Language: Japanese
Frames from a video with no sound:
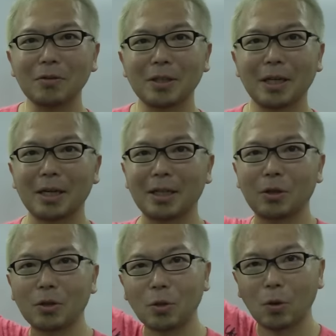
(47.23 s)
あるんじゃないかな
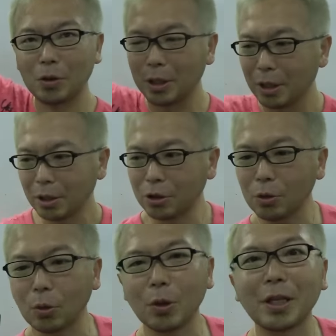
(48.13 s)
というところに
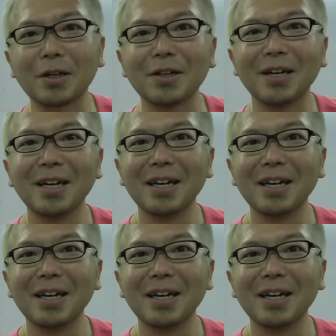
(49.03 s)
ヒュッと降りていく